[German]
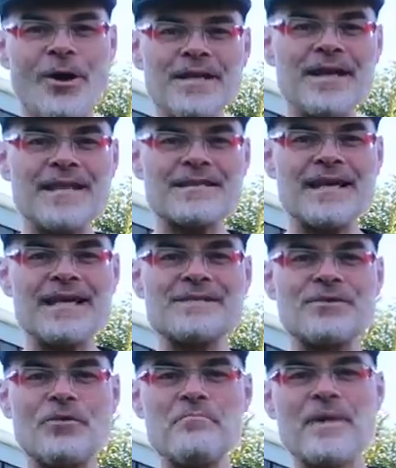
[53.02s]
Heute geht es
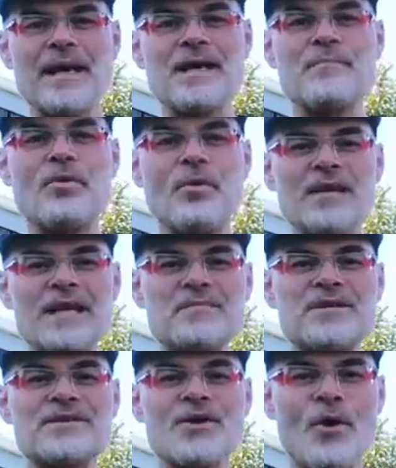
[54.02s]
also um meine
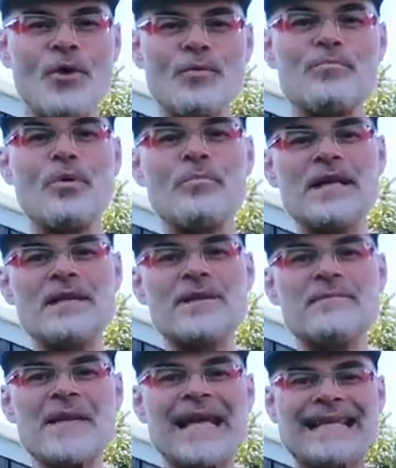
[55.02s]
Problemchen und Probleme,